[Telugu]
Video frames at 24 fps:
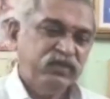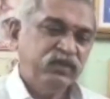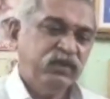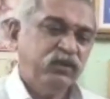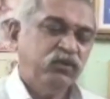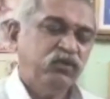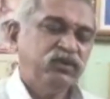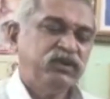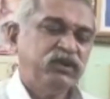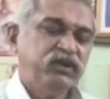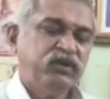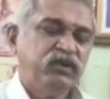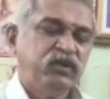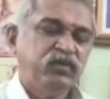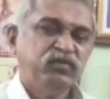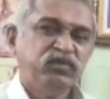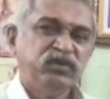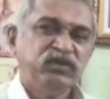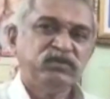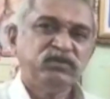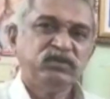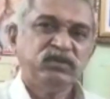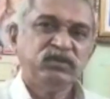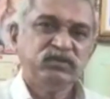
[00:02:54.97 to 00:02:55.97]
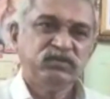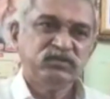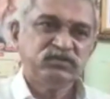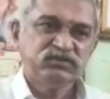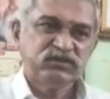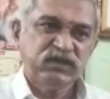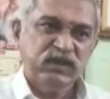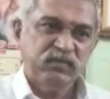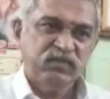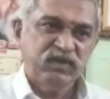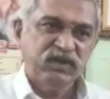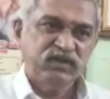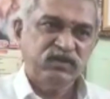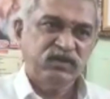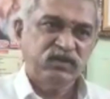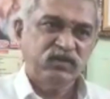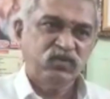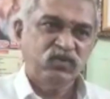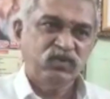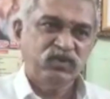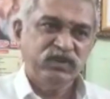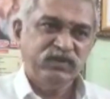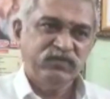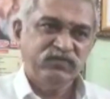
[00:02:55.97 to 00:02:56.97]
ఎవడి డబ్బులతోనూ సామాగ్రి
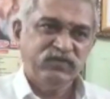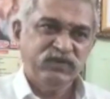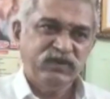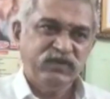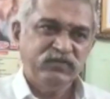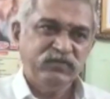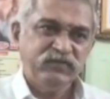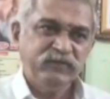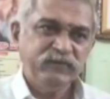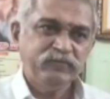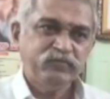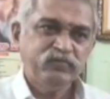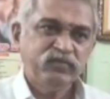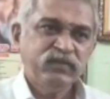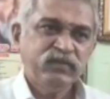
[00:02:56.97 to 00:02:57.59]
కొనివ్వలేదు